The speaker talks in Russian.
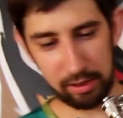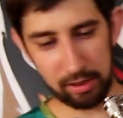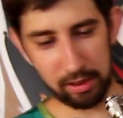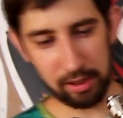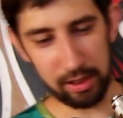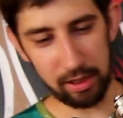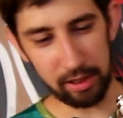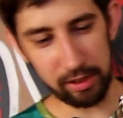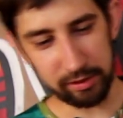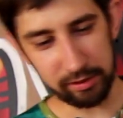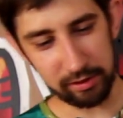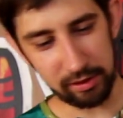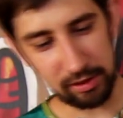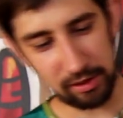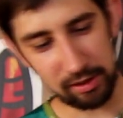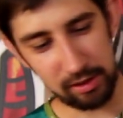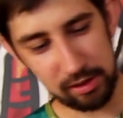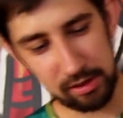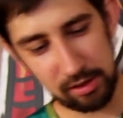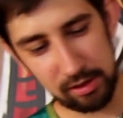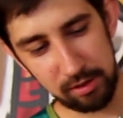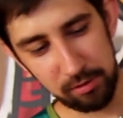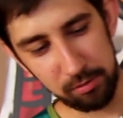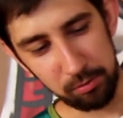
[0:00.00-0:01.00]
какая-то,
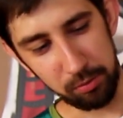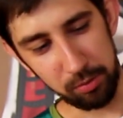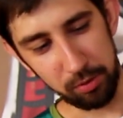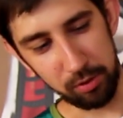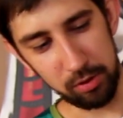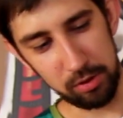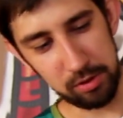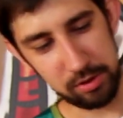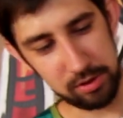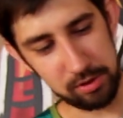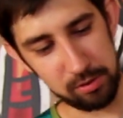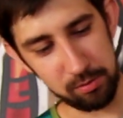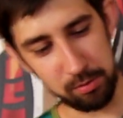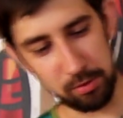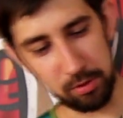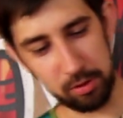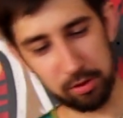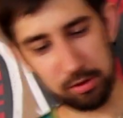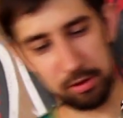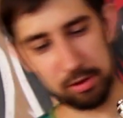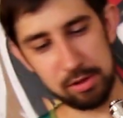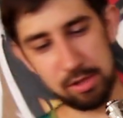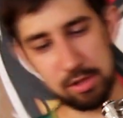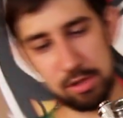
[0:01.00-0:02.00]
просто
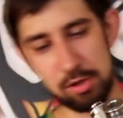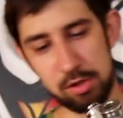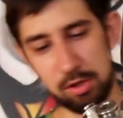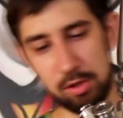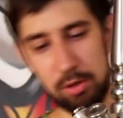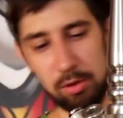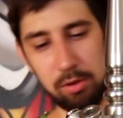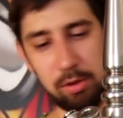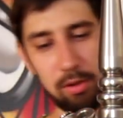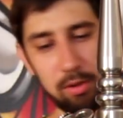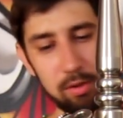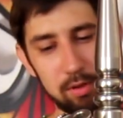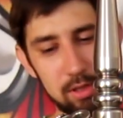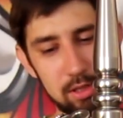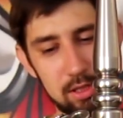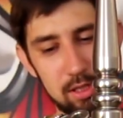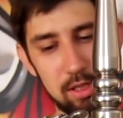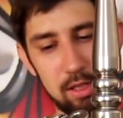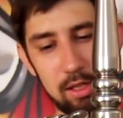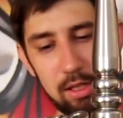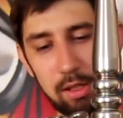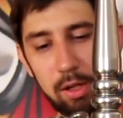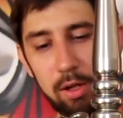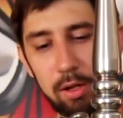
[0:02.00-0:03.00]
берет и
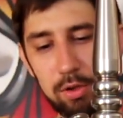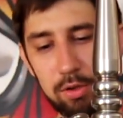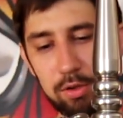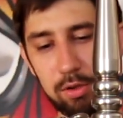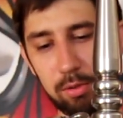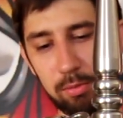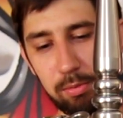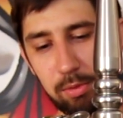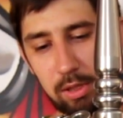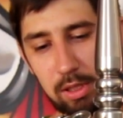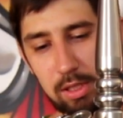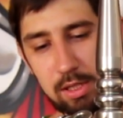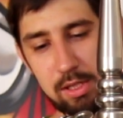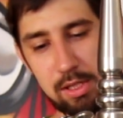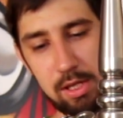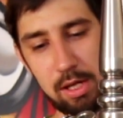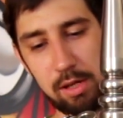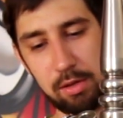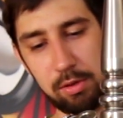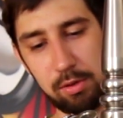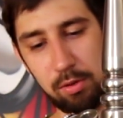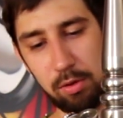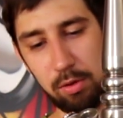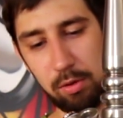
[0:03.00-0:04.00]
защелкивается. Для того, чтобы
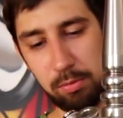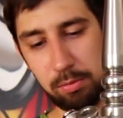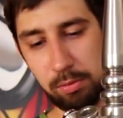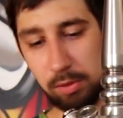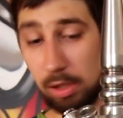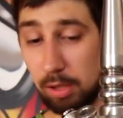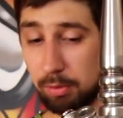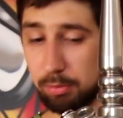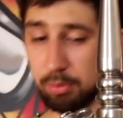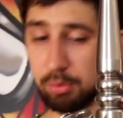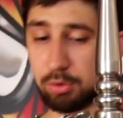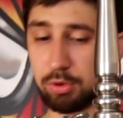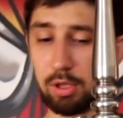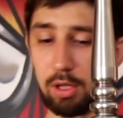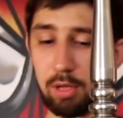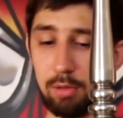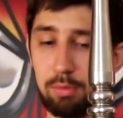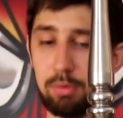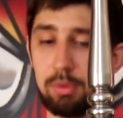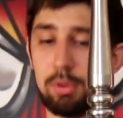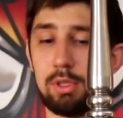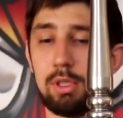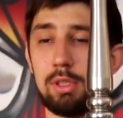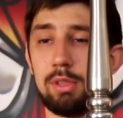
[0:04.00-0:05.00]
достать колбу, нам нужно
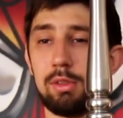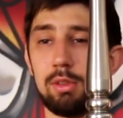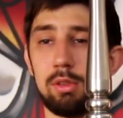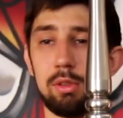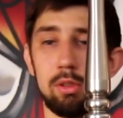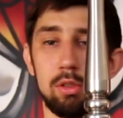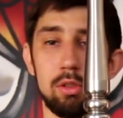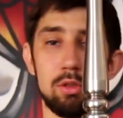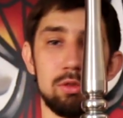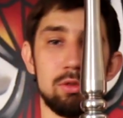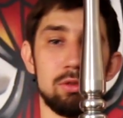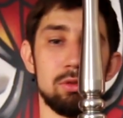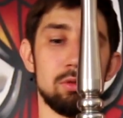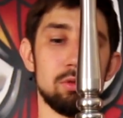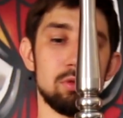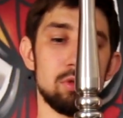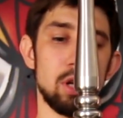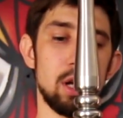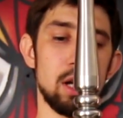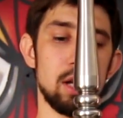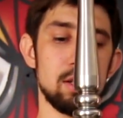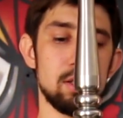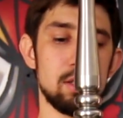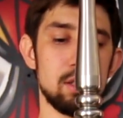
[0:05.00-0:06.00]
опустить ее нижнюю
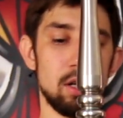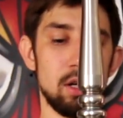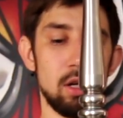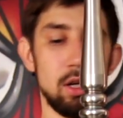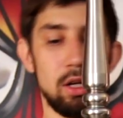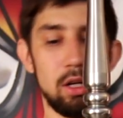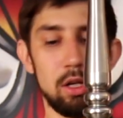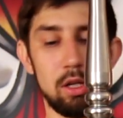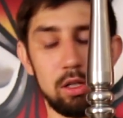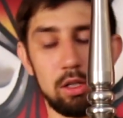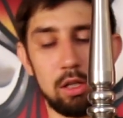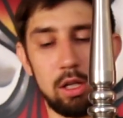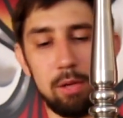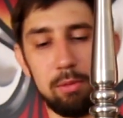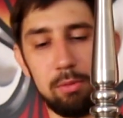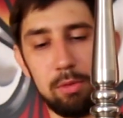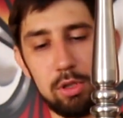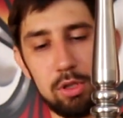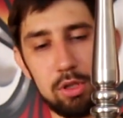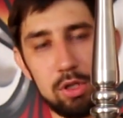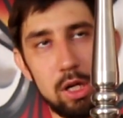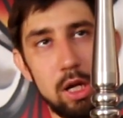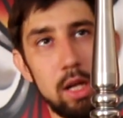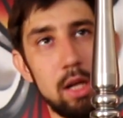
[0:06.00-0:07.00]
часть. Там
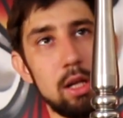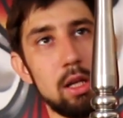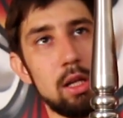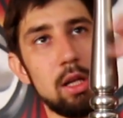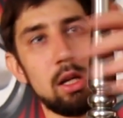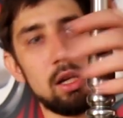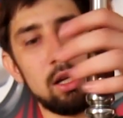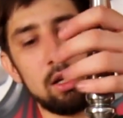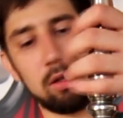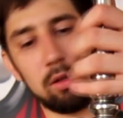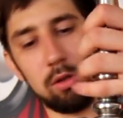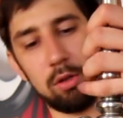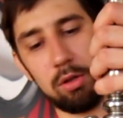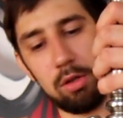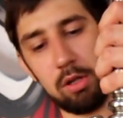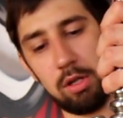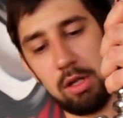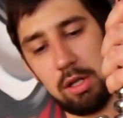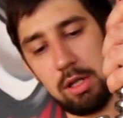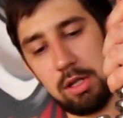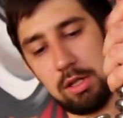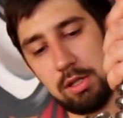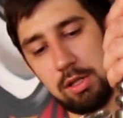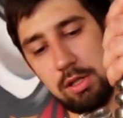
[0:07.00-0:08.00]
есть шарики,
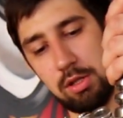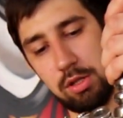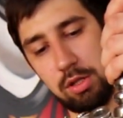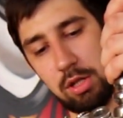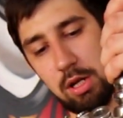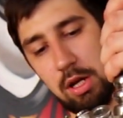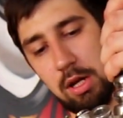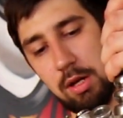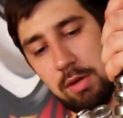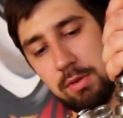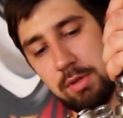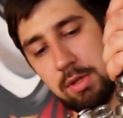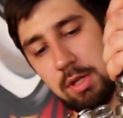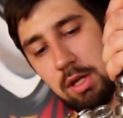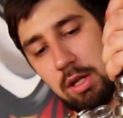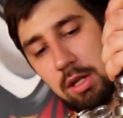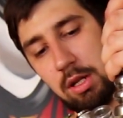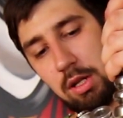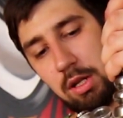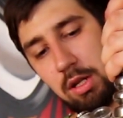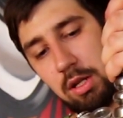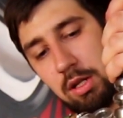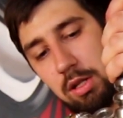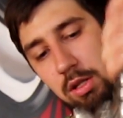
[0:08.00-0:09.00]
которые разъезжаются,
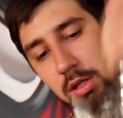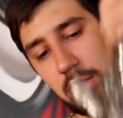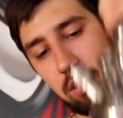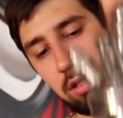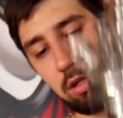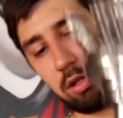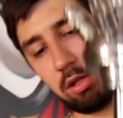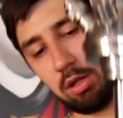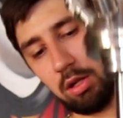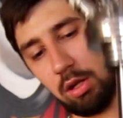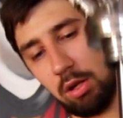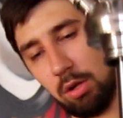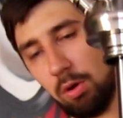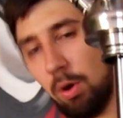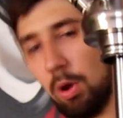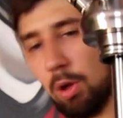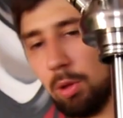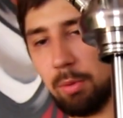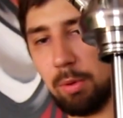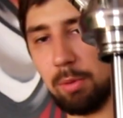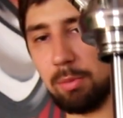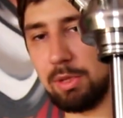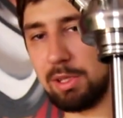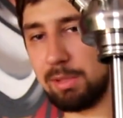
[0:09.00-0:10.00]
и
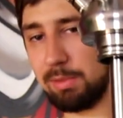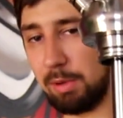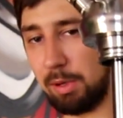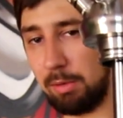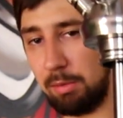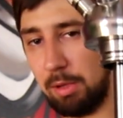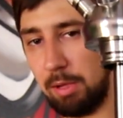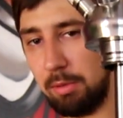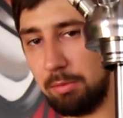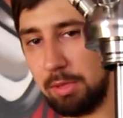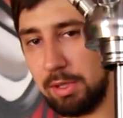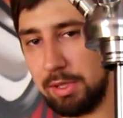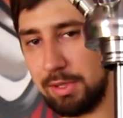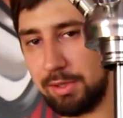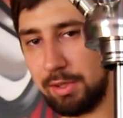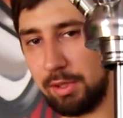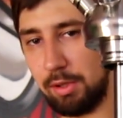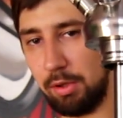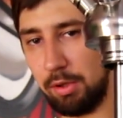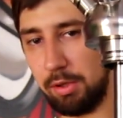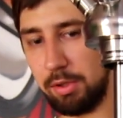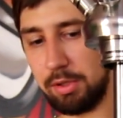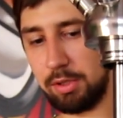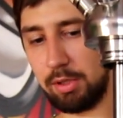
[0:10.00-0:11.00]
колба без проблем
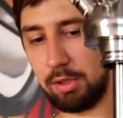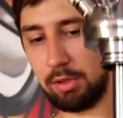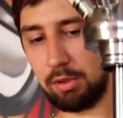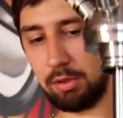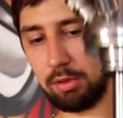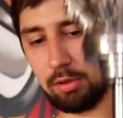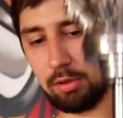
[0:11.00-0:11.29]
достается.